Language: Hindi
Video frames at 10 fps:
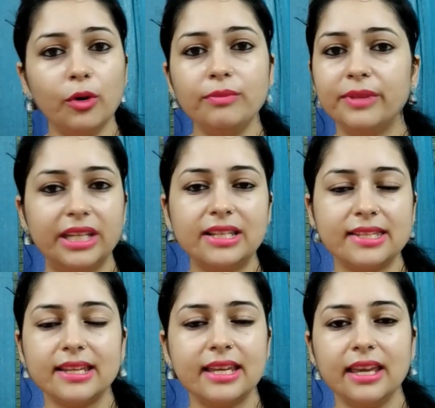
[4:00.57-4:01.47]
कोई
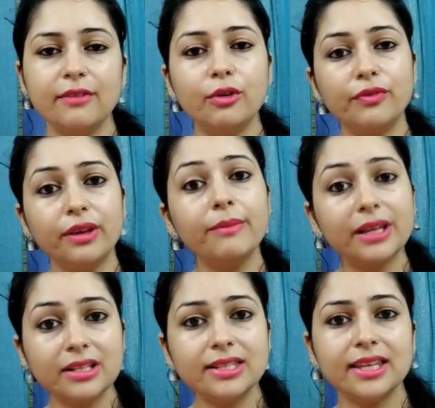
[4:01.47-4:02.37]
मेल्स नहीं है वो
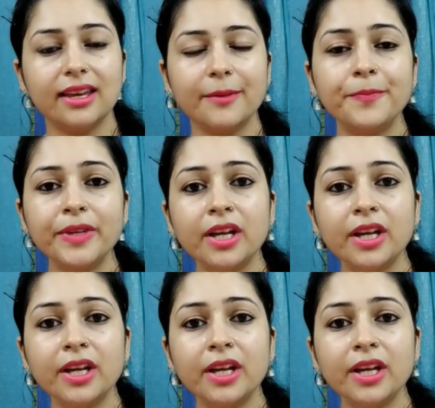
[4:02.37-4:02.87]
फीमेल्स ही हैं